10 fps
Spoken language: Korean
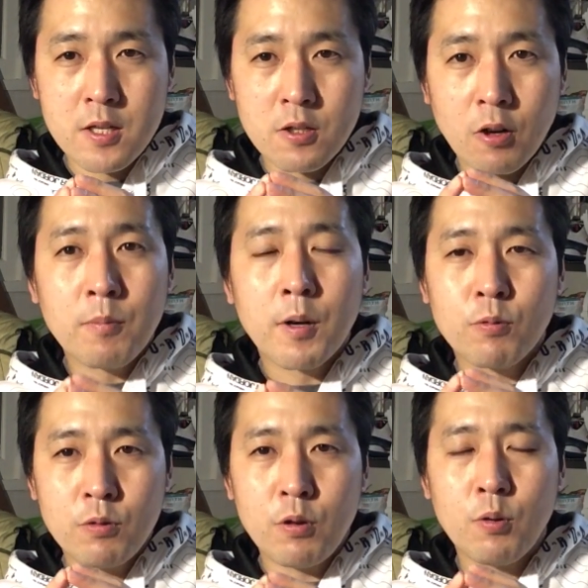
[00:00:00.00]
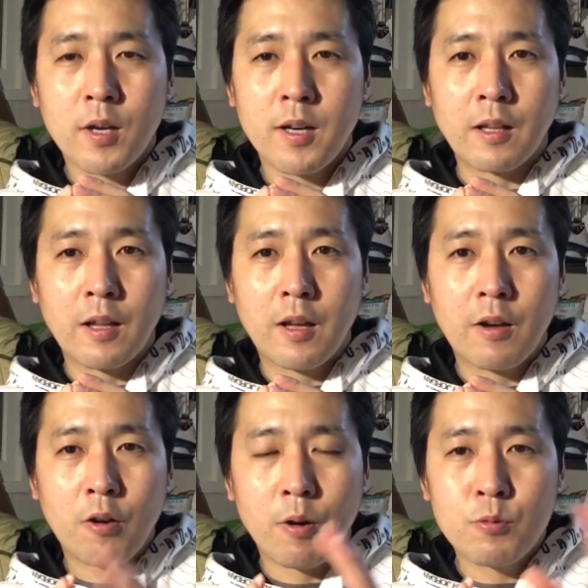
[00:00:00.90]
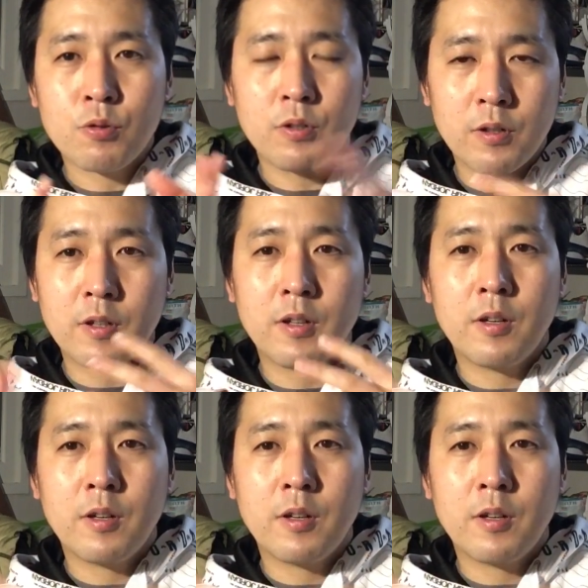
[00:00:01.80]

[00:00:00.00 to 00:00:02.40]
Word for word: 정말 훌륭한 검술